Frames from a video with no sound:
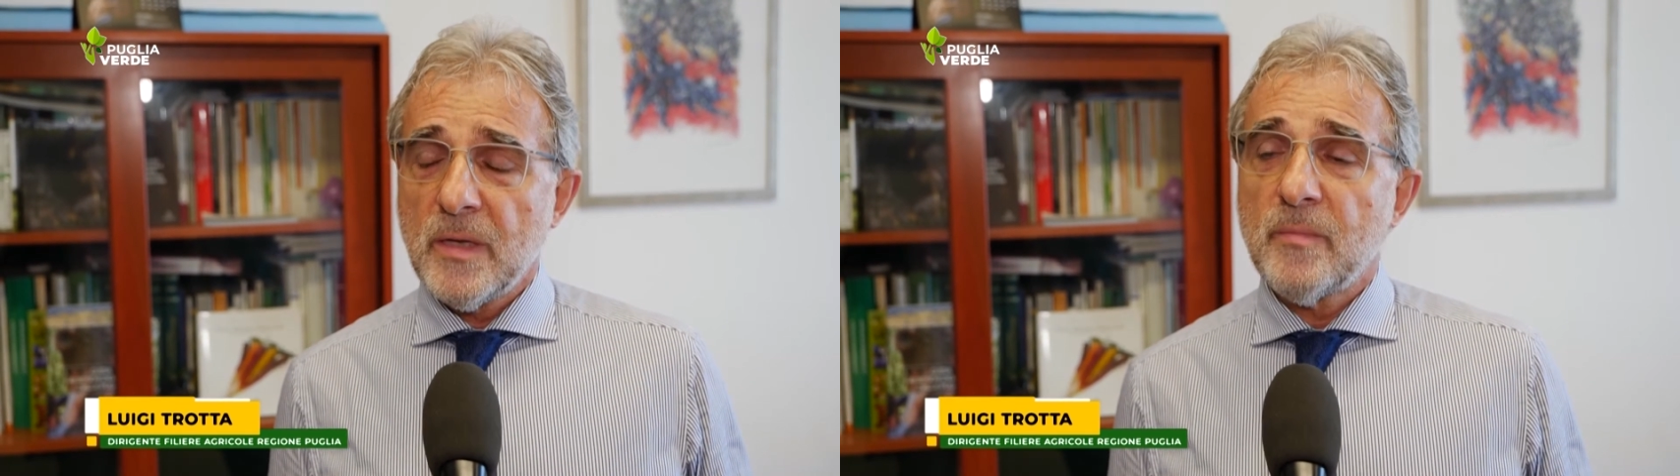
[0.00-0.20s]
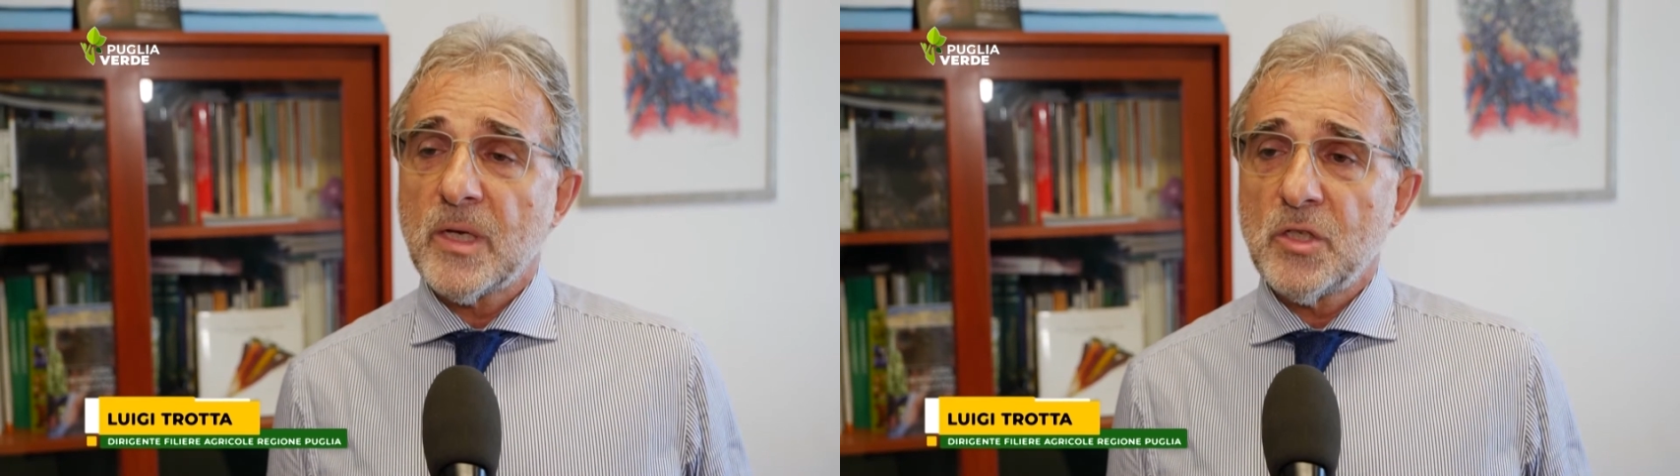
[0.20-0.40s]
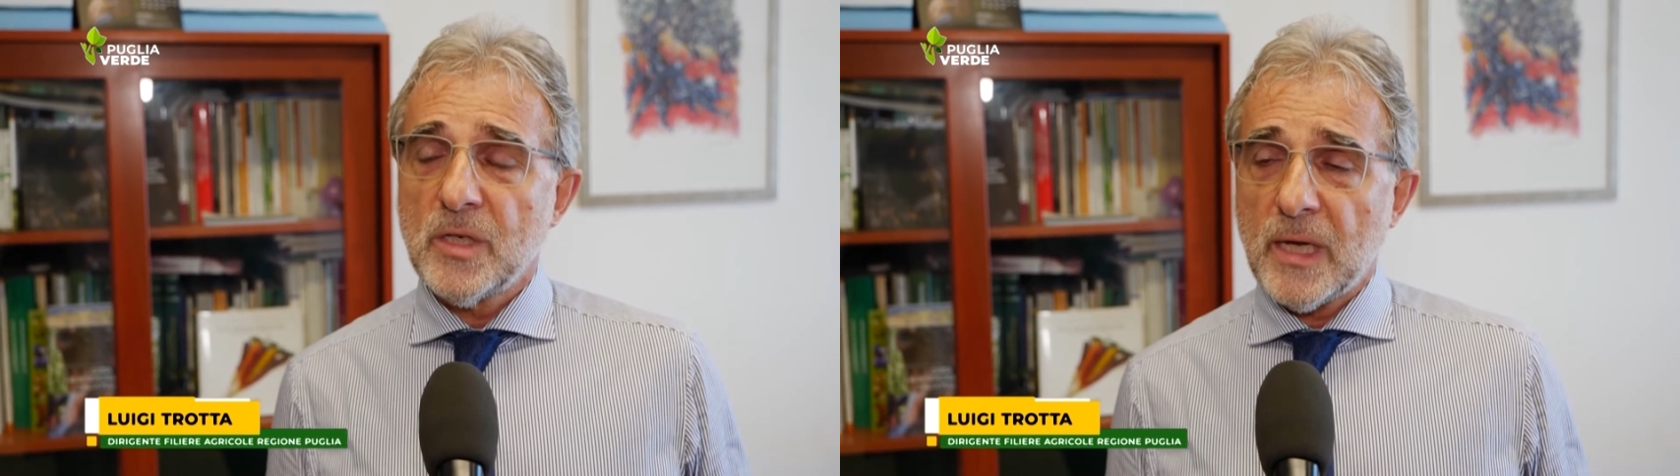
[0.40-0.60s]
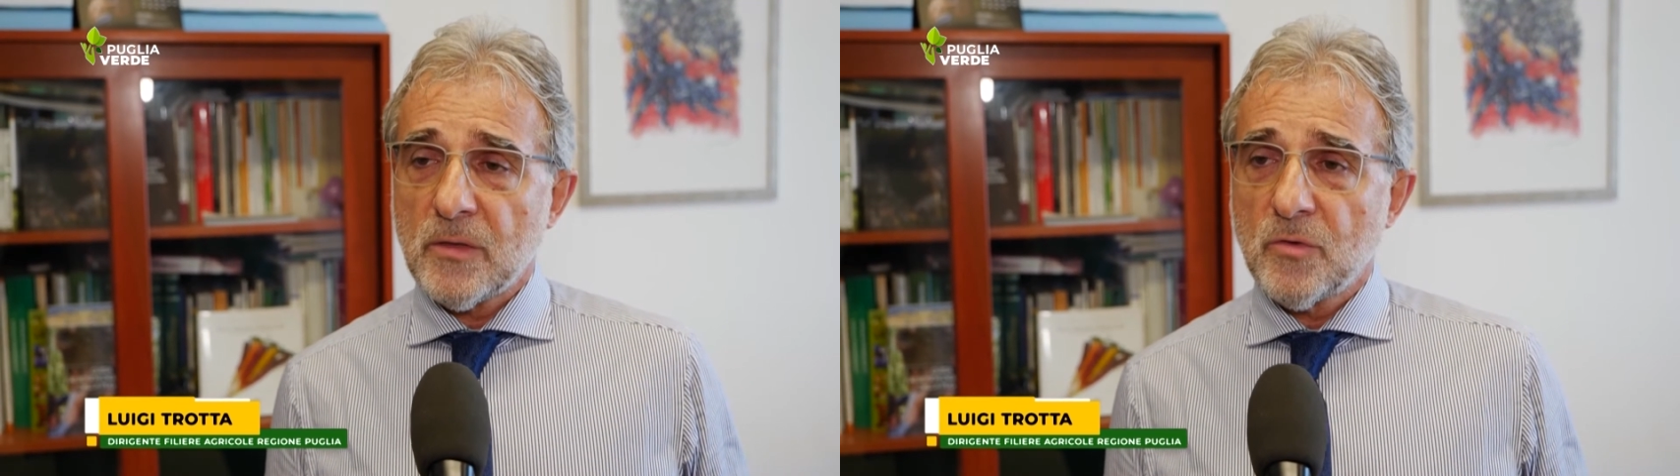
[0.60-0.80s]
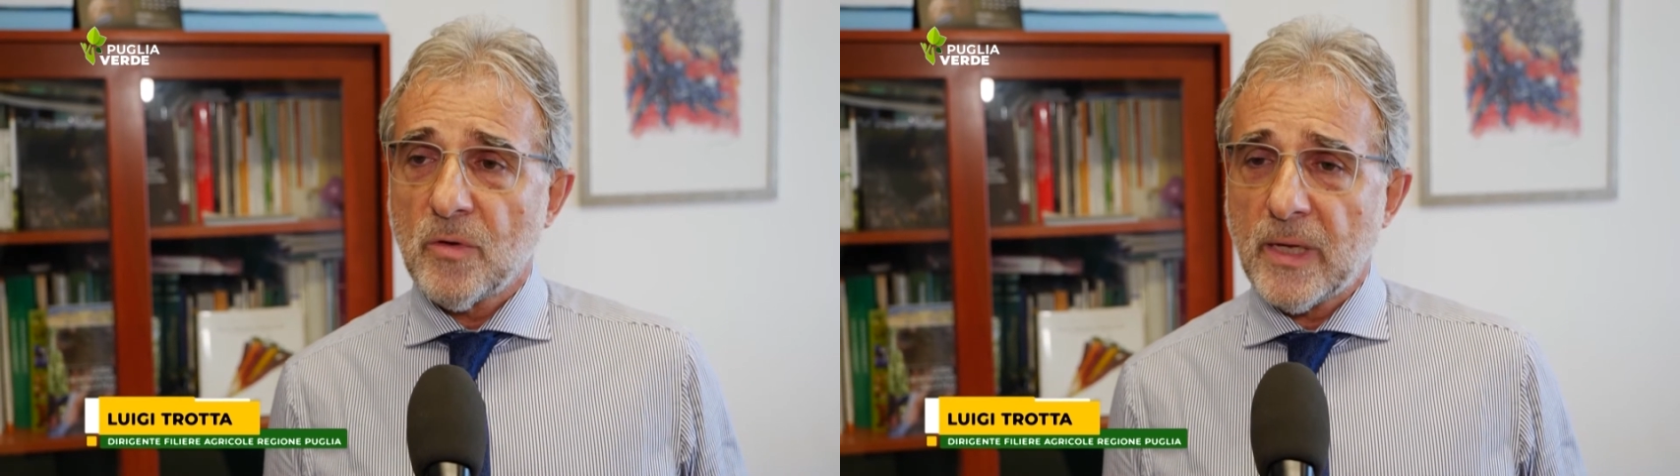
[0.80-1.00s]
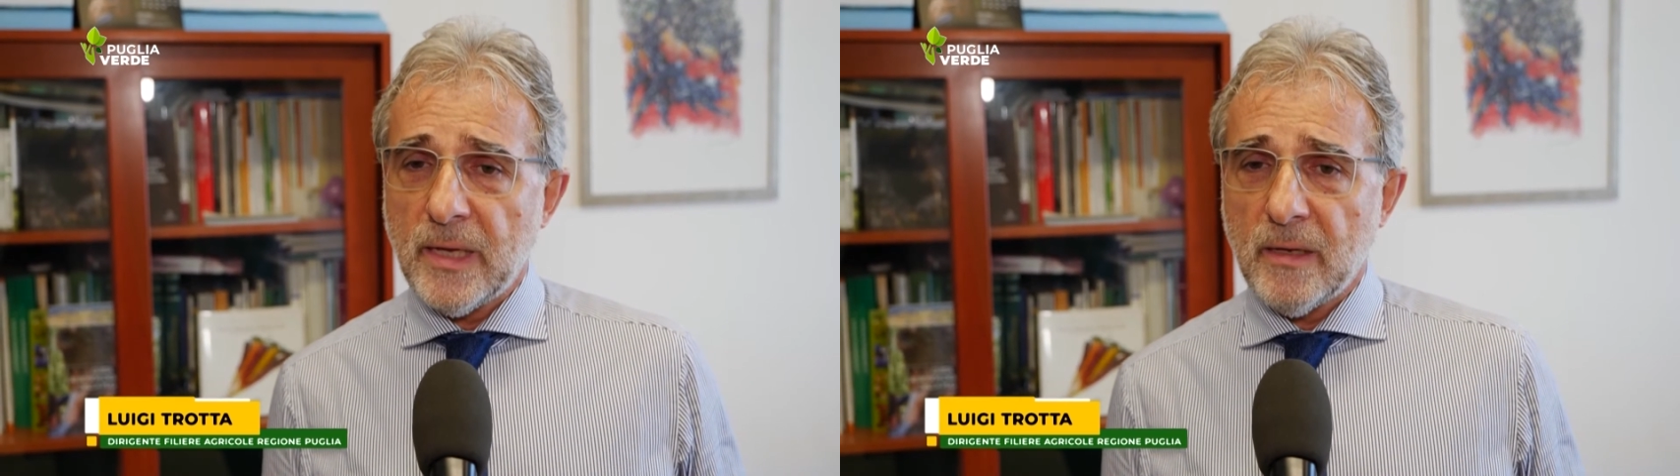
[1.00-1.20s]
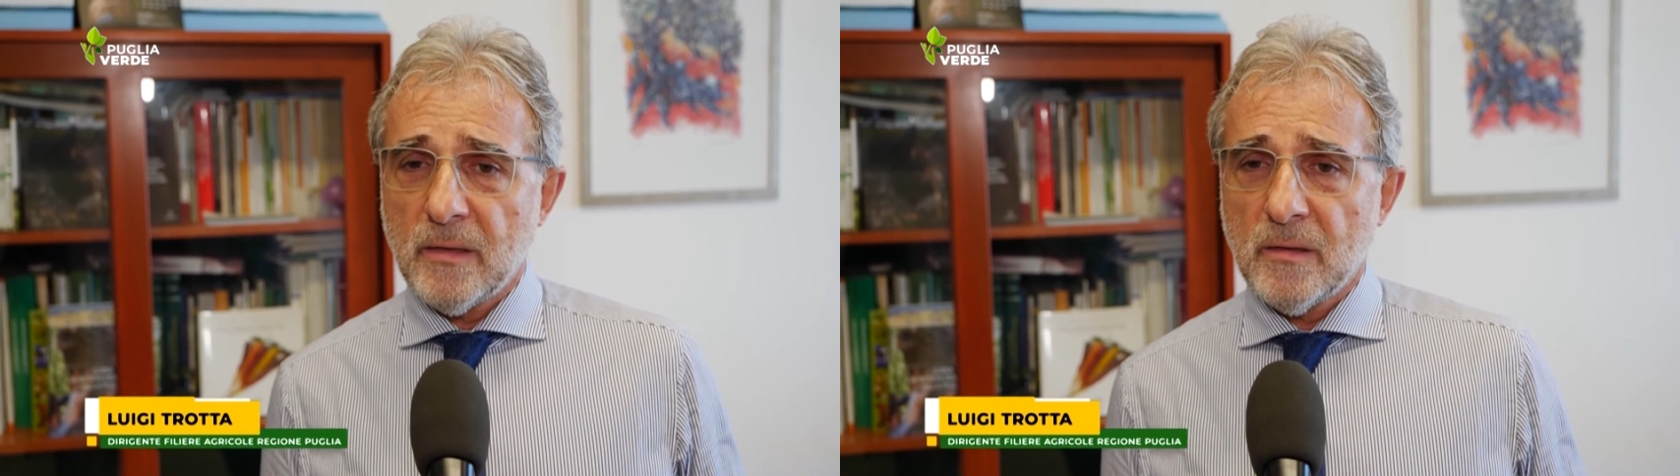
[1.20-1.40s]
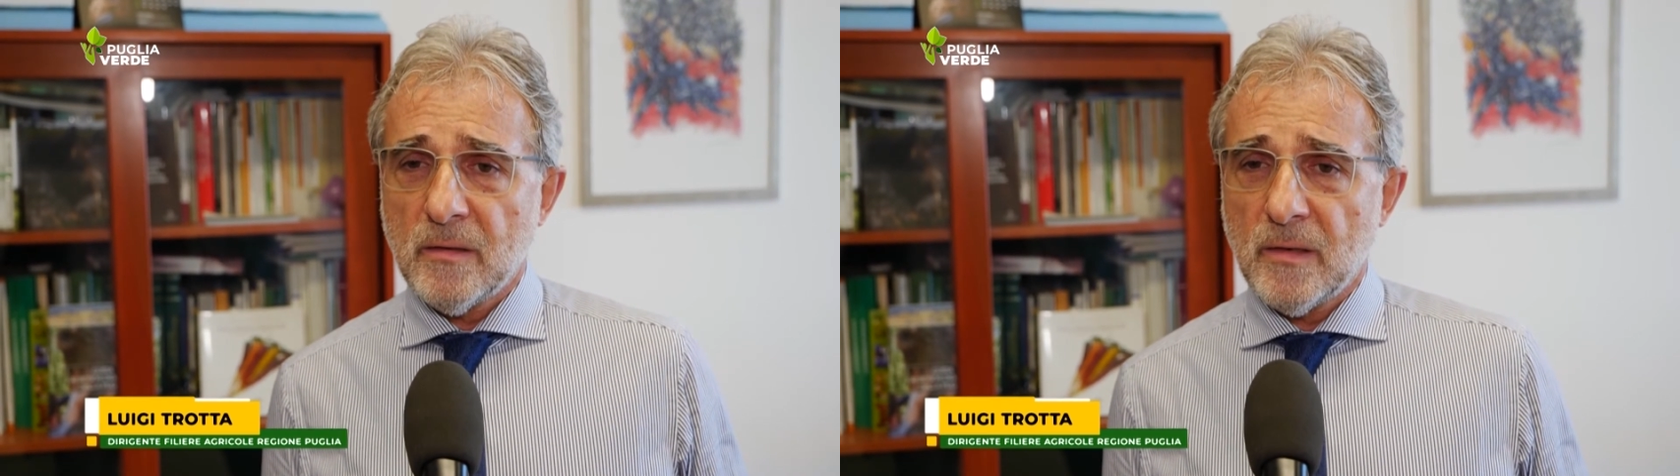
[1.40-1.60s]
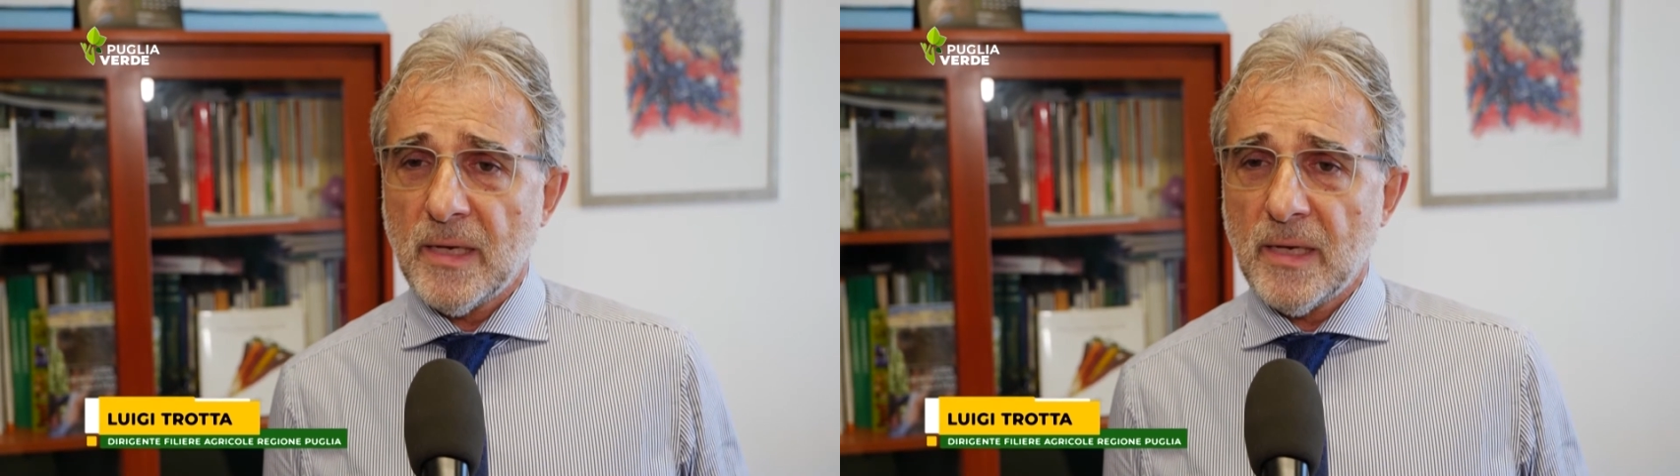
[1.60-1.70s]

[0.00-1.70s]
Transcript: immaginato che eh,